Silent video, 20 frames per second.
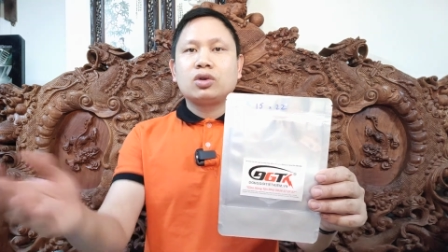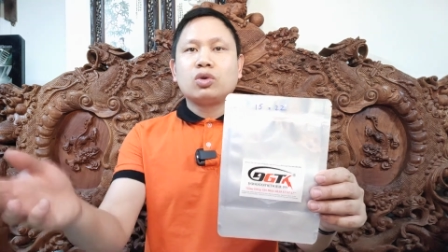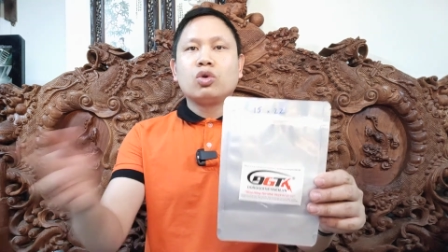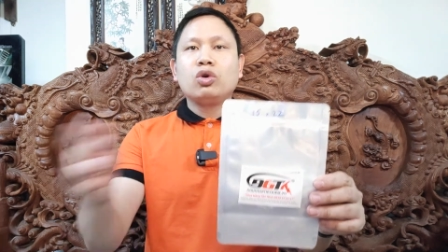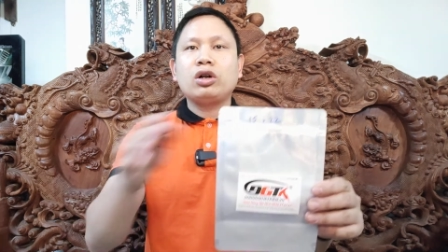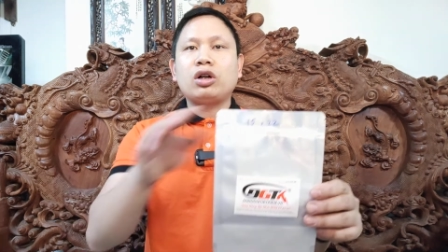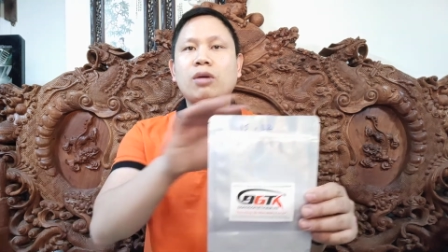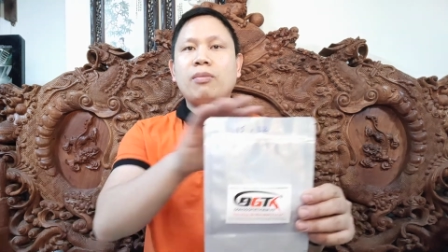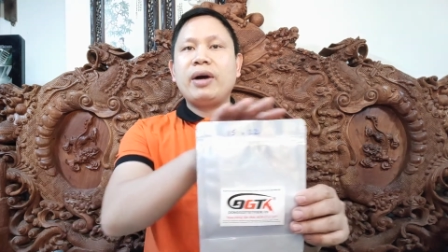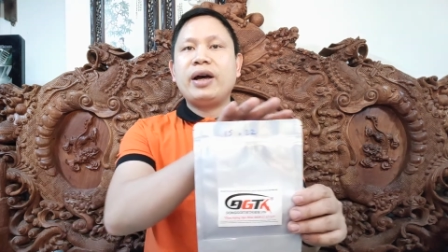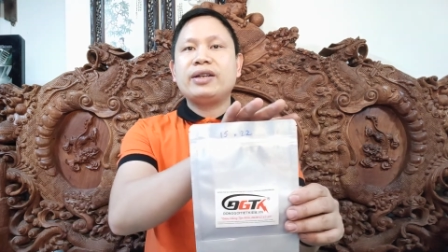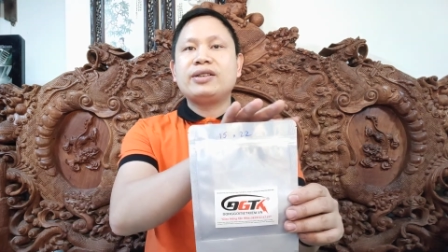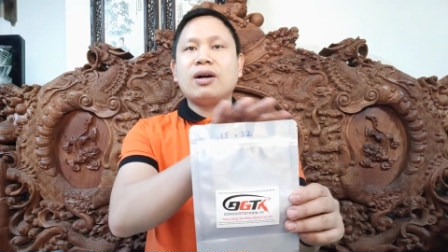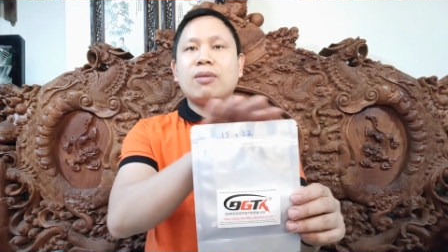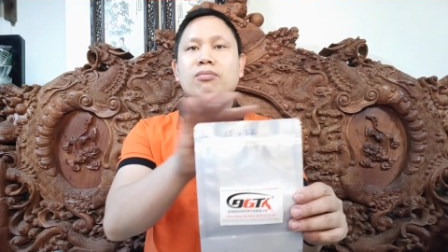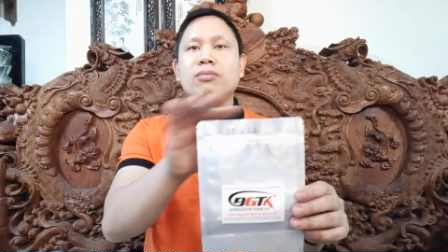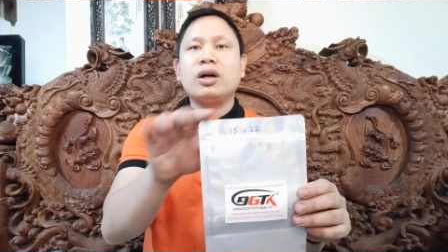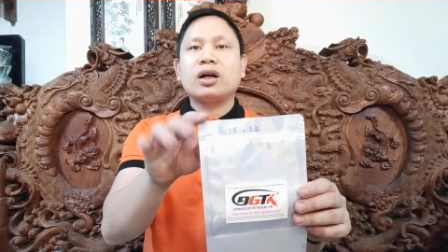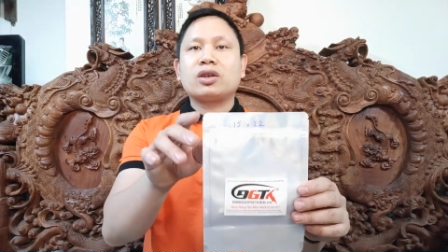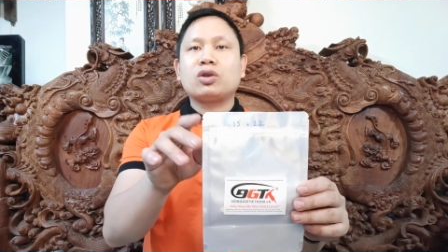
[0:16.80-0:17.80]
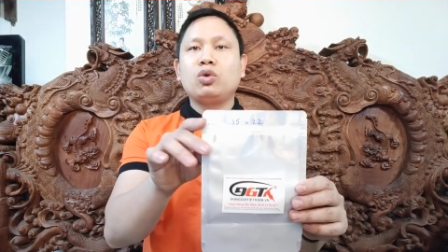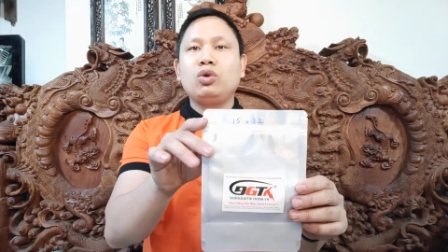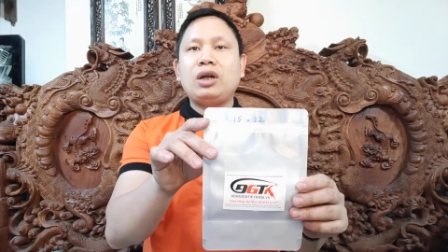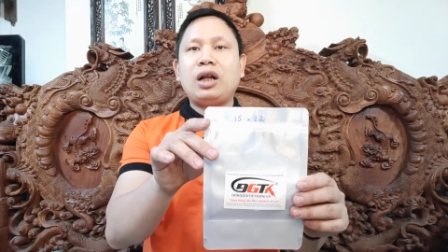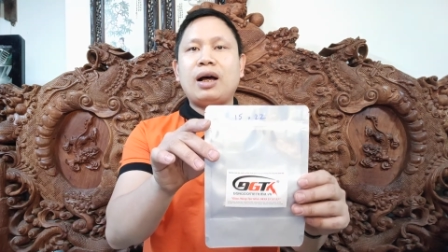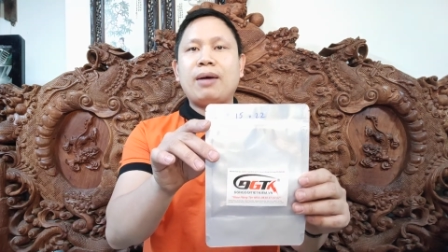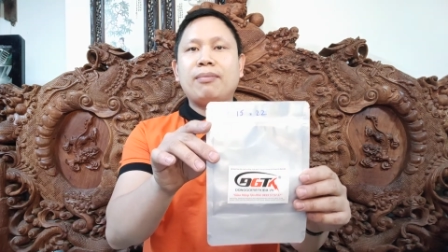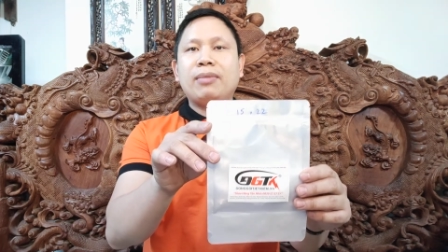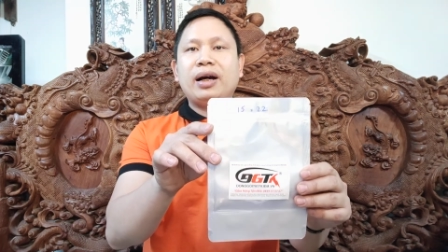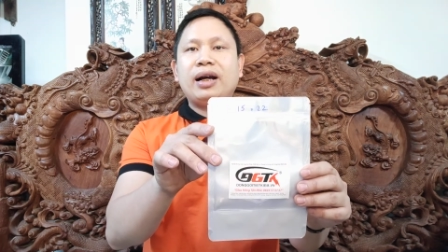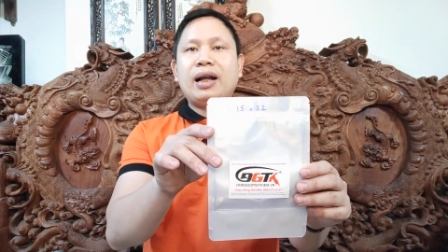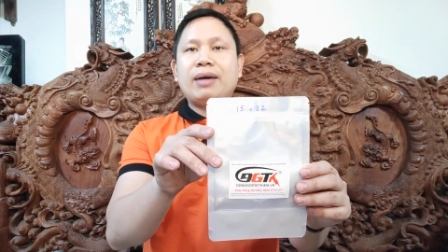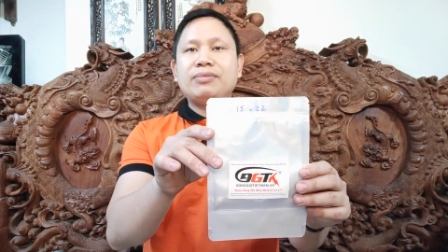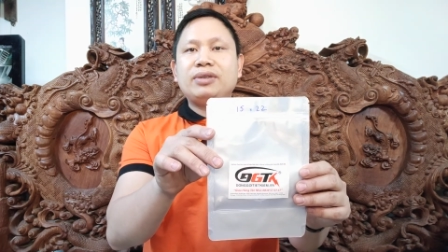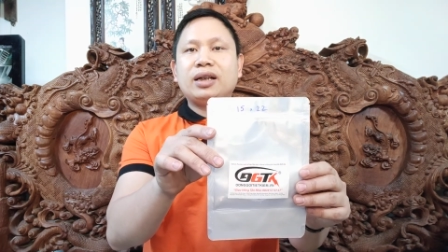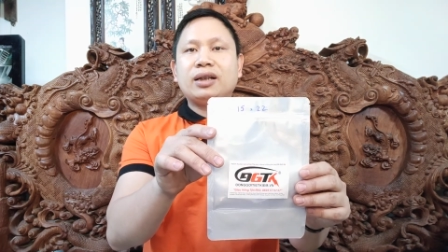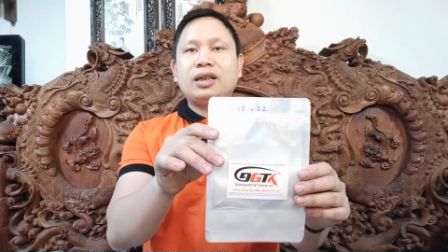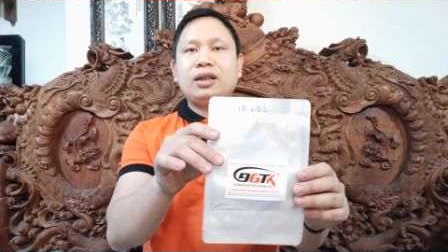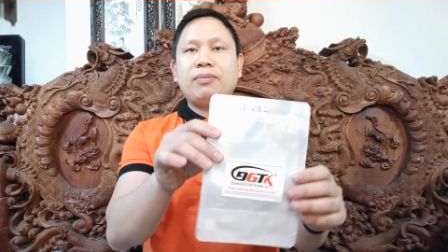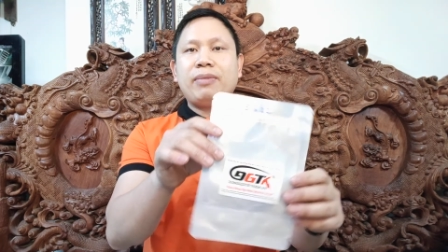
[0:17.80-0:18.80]
Túi có bề rộng miệng túi là
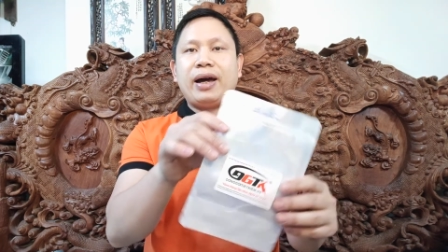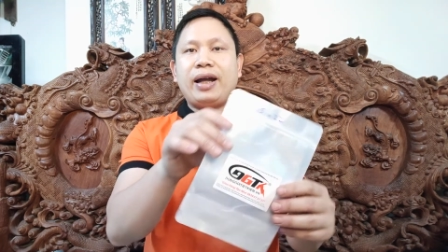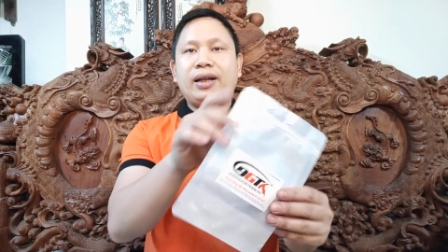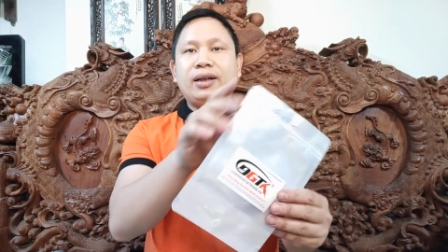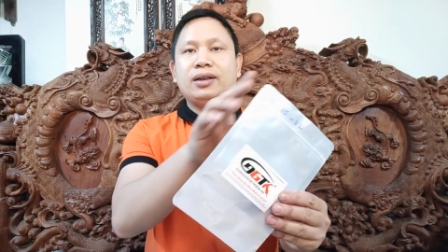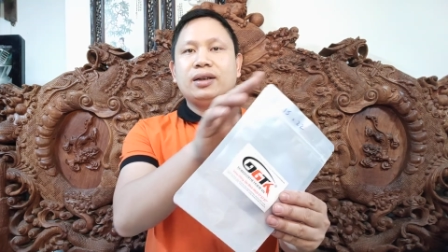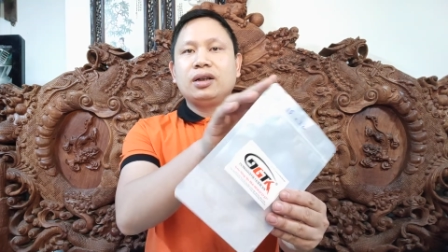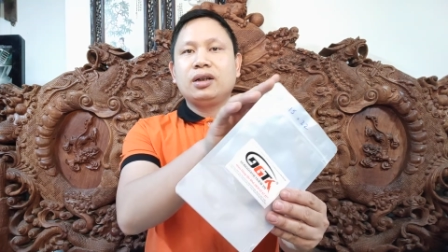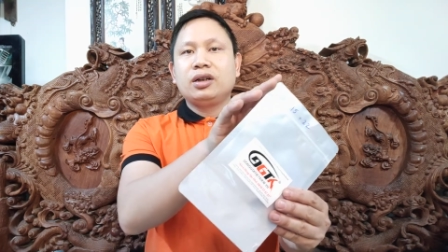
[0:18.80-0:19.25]
15cm,